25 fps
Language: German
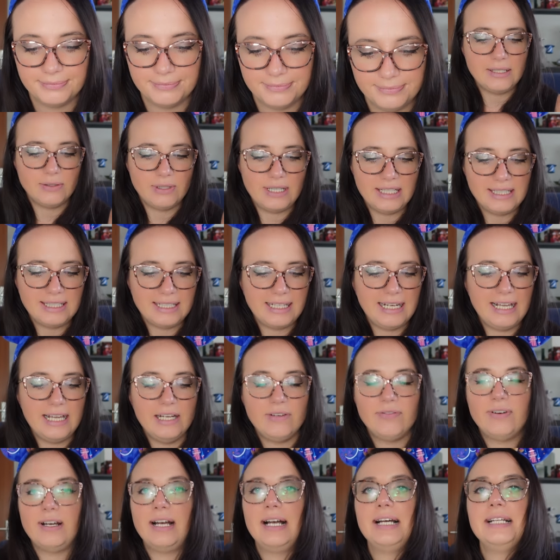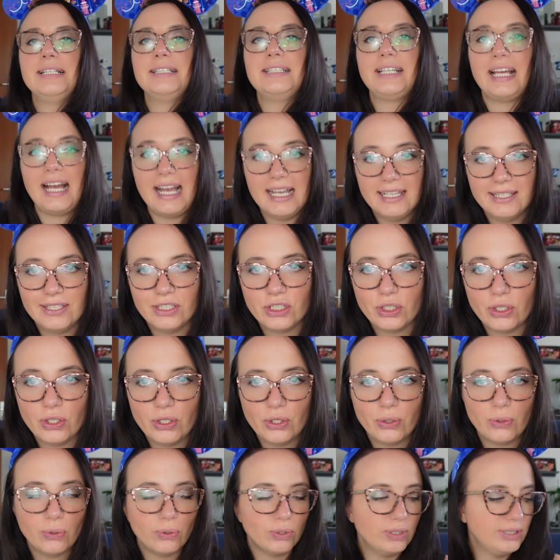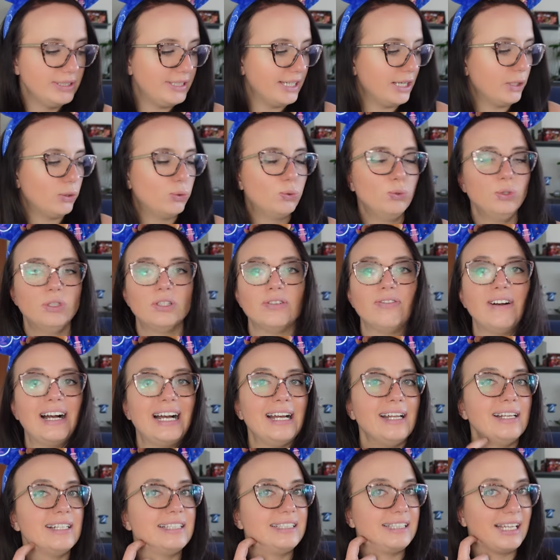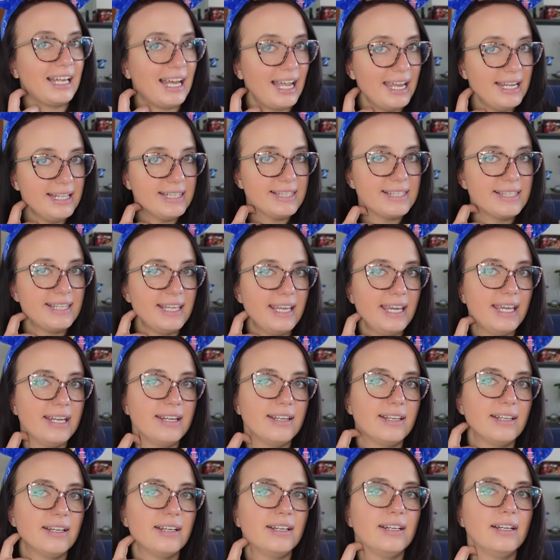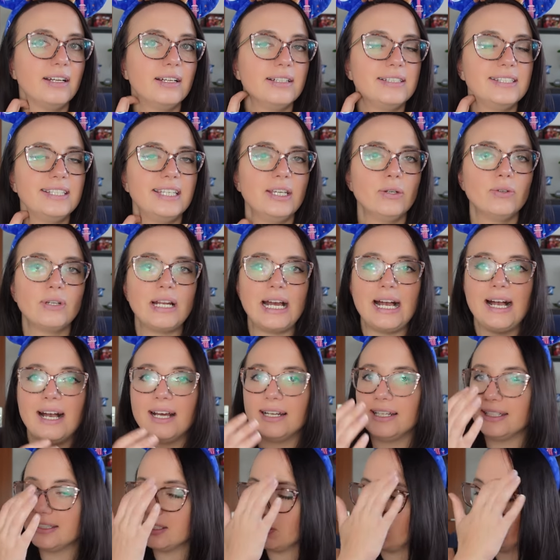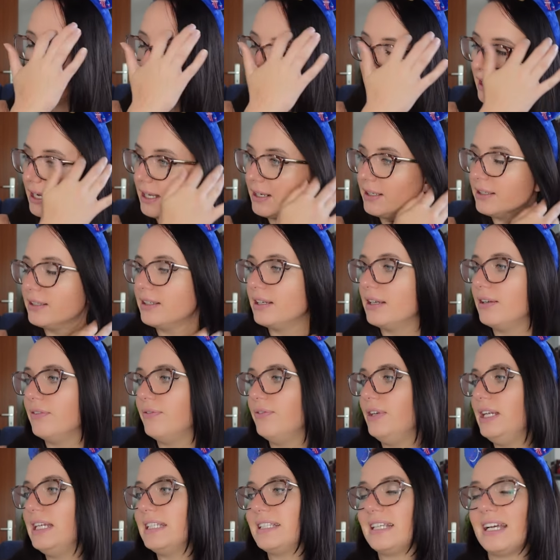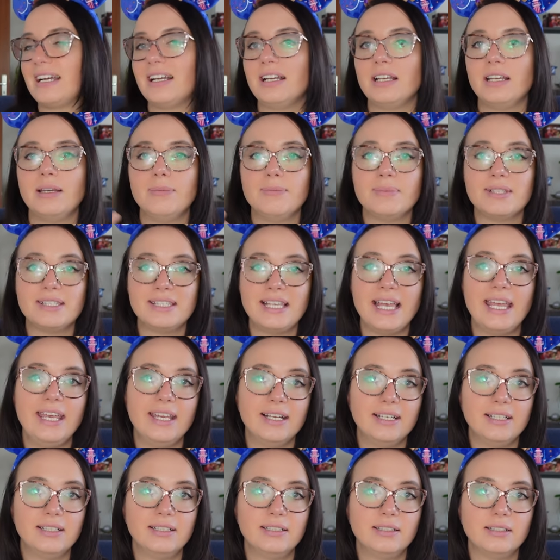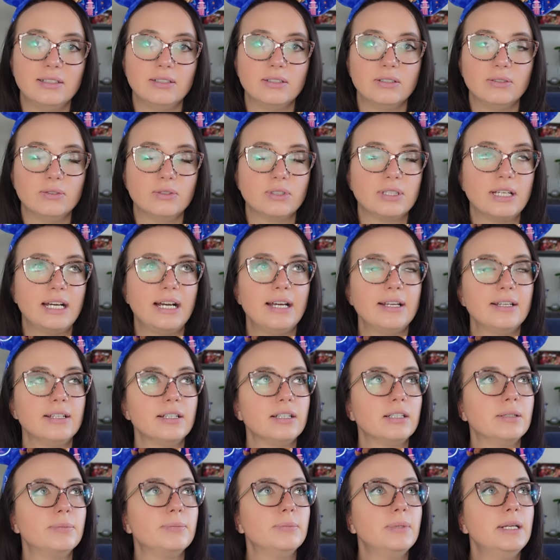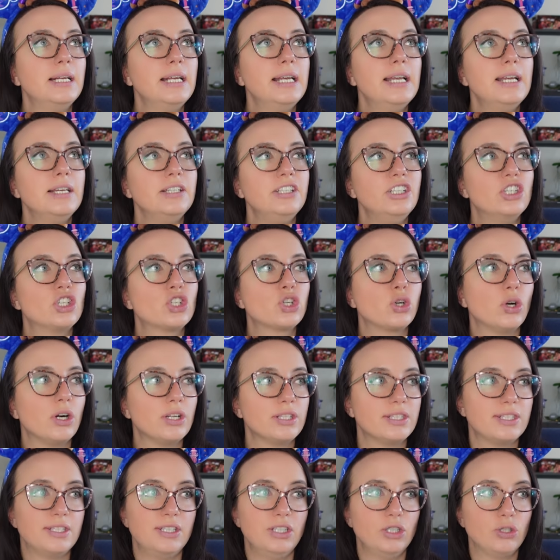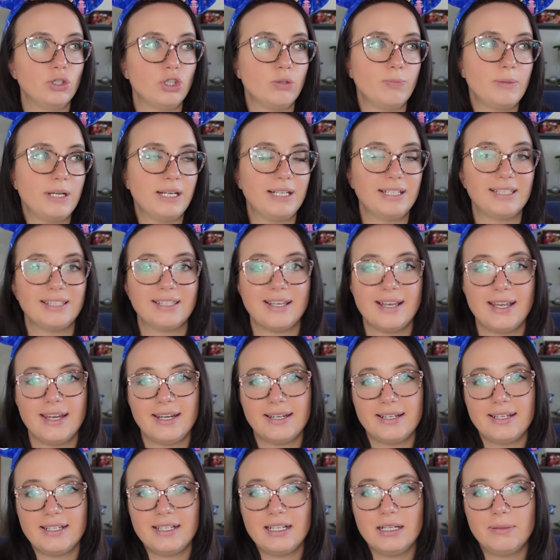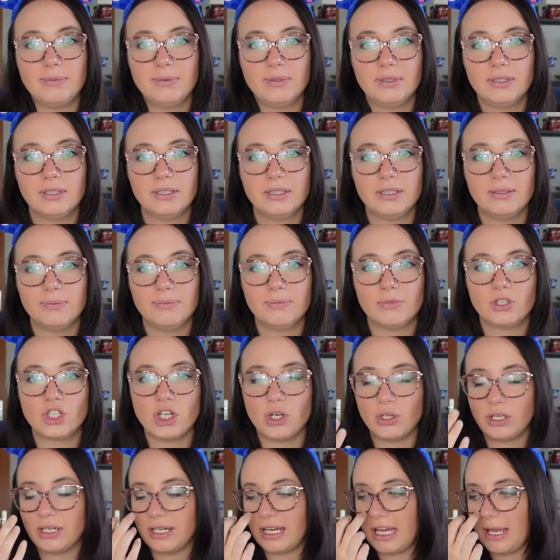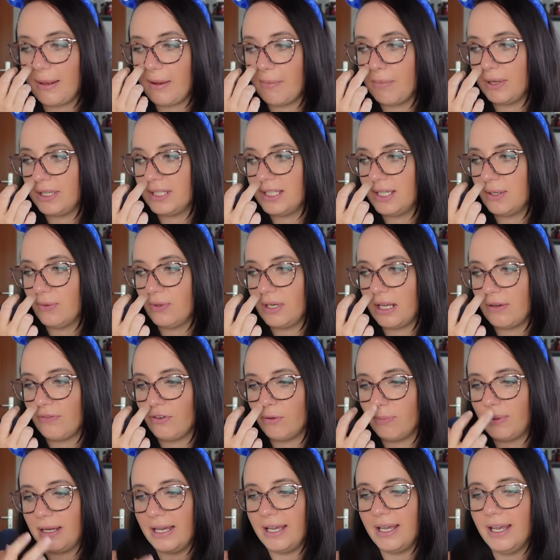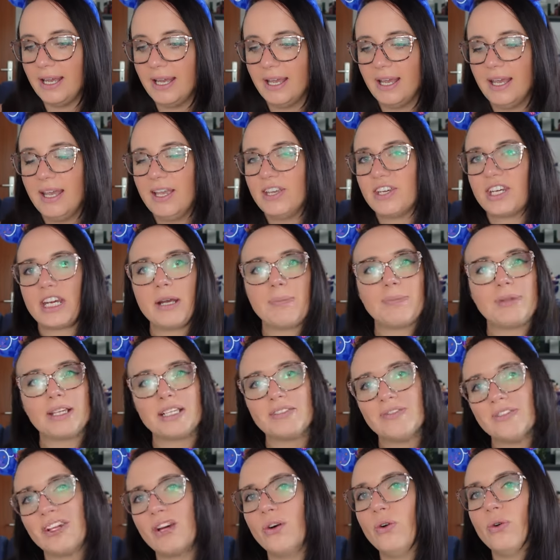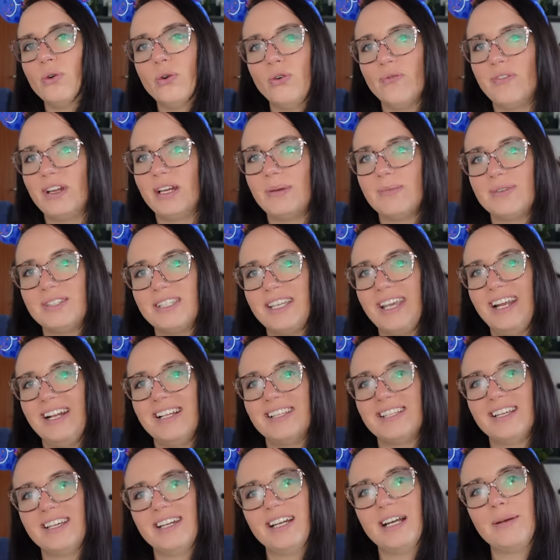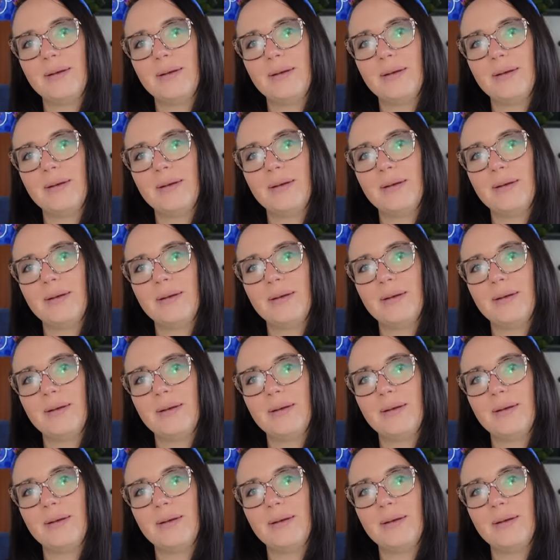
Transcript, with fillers: Also das Kleid war 30 Euro und der Hut war 13. Äh, C&A hat jetzt auch gerade viele Sachen im Sale, äh, unter anderem die Shorts, die ich euch mal gezeigt habe. Ähm, schaut da gerne bei C&A vorbei. Ich glaube, das wird auch irgendwann im Sale sein,